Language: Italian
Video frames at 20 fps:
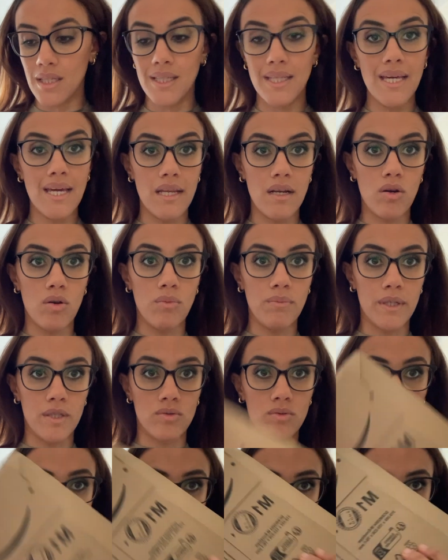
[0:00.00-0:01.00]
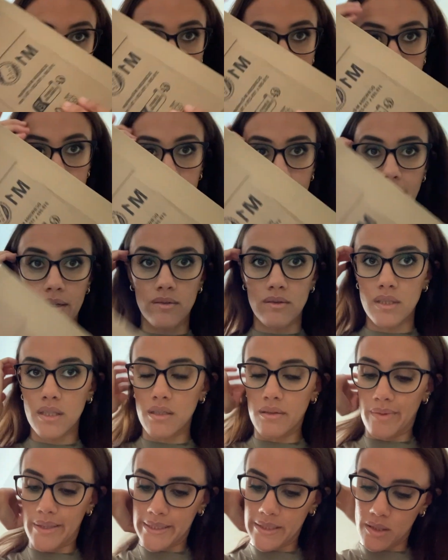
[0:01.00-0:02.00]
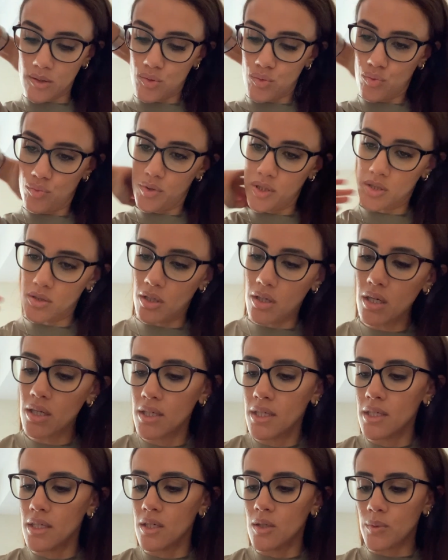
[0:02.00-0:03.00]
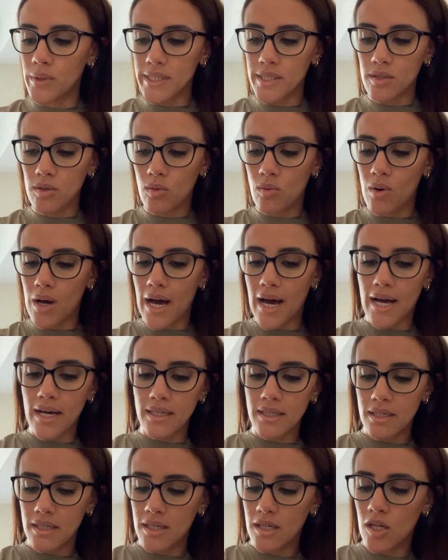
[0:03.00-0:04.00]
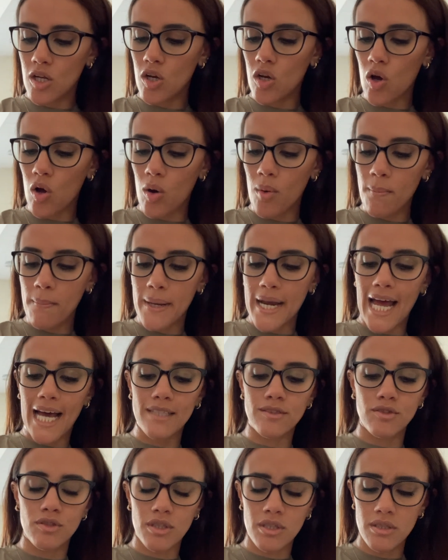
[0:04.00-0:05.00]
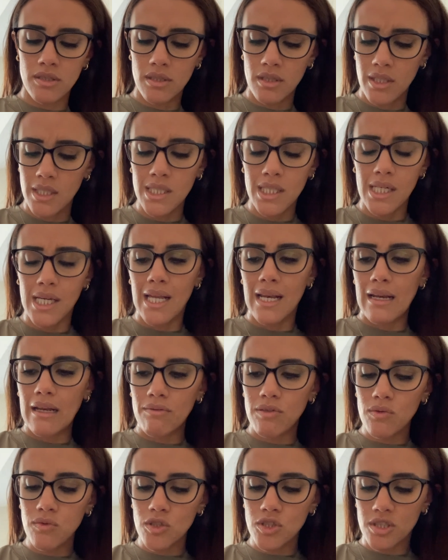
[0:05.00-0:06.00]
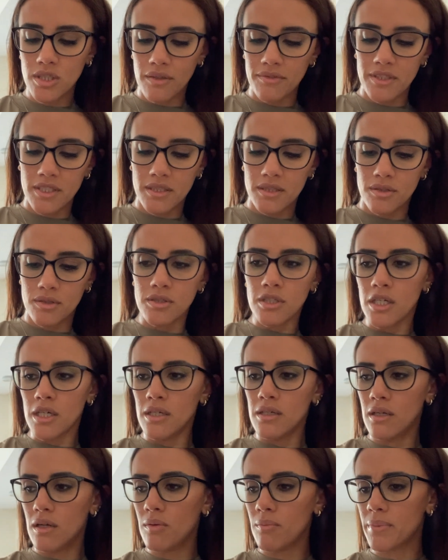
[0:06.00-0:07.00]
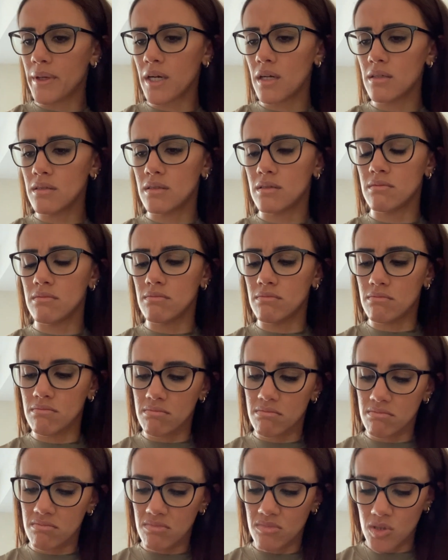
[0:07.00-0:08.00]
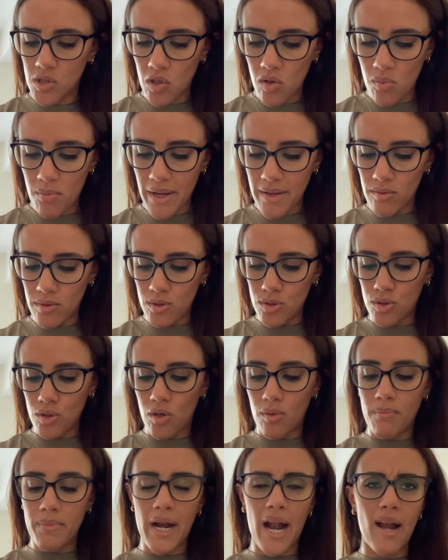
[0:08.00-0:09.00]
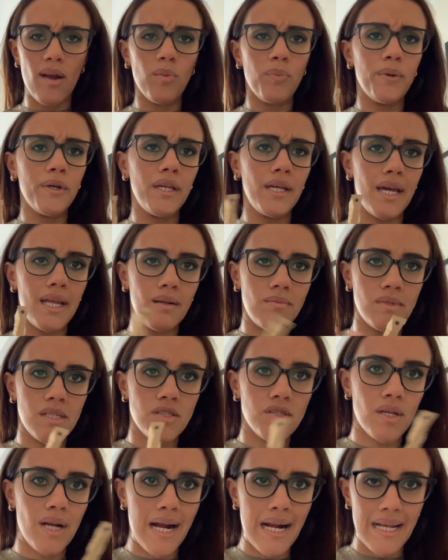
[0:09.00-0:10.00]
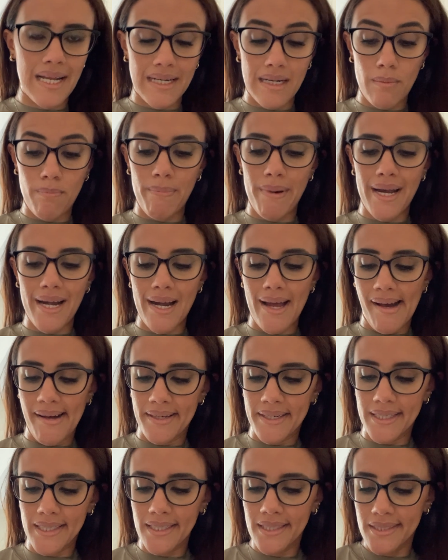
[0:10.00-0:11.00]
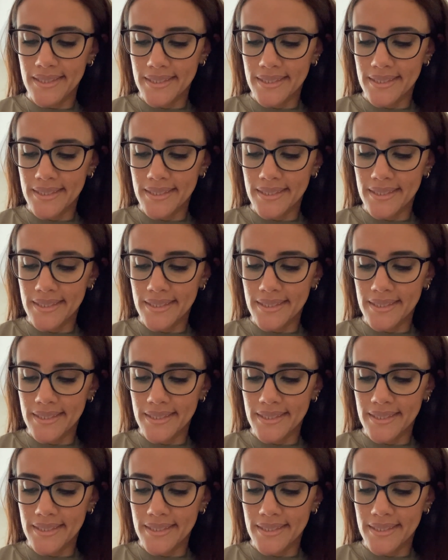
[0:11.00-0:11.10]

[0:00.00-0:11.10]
ieri ho comprato una cosa per Aaron, è arrivata subito. Questo qua l'ho comprato, l'avevo già visto però non, non l'ho mai voluto comprarlo poi ieri mia sorella nel parlare